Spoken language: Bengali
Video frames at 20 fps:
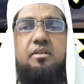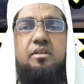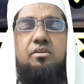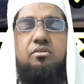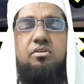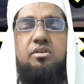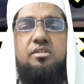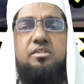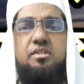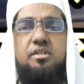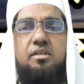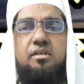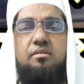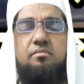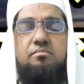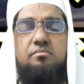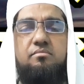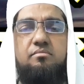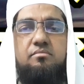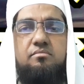কি হয়েছে
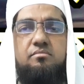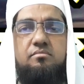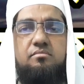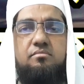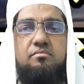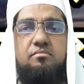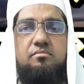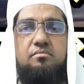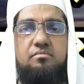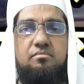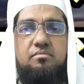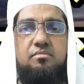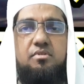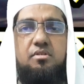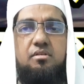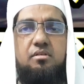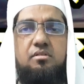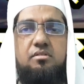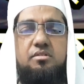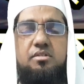
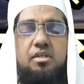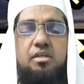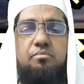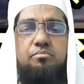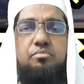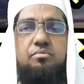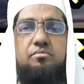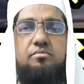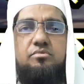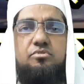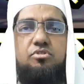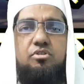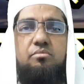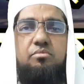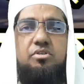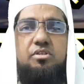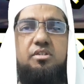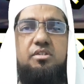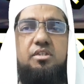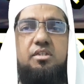সেই
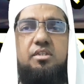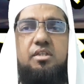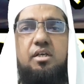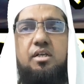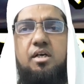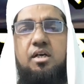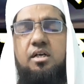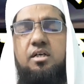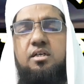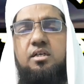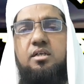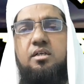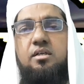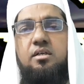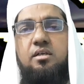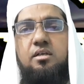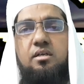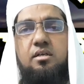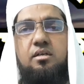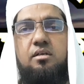সময়টিতে তারা
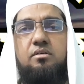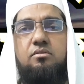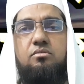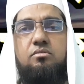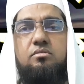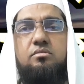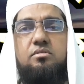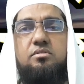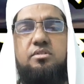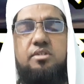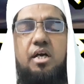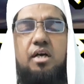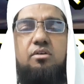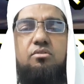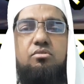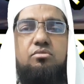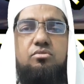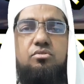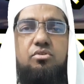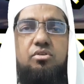
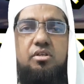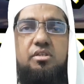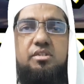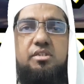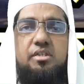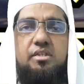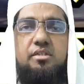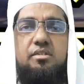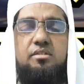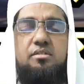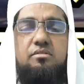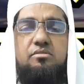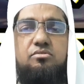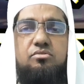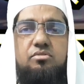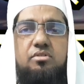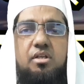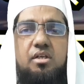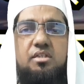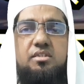জাগ্রত হয়েছে
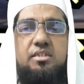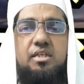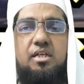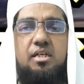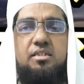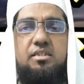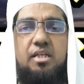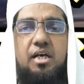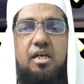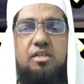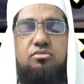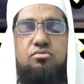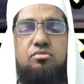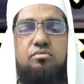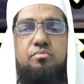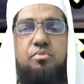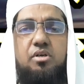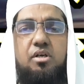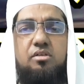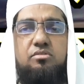সুতরাং যারা তাহাজুদ
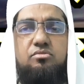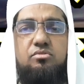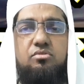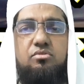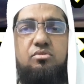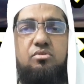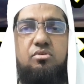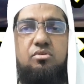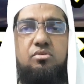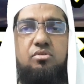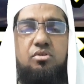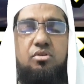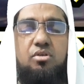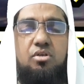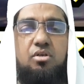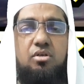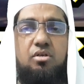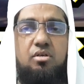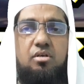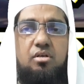করার জন্য
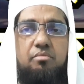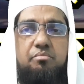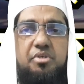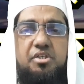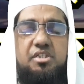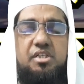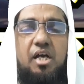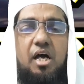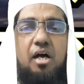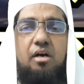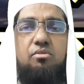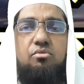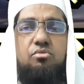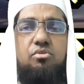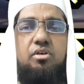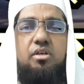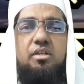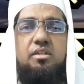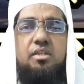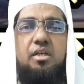বেশি
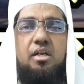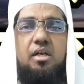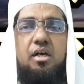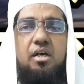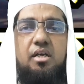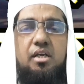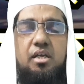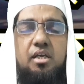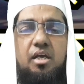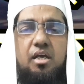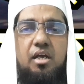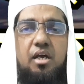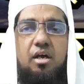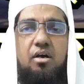আগ্রহী তারা এ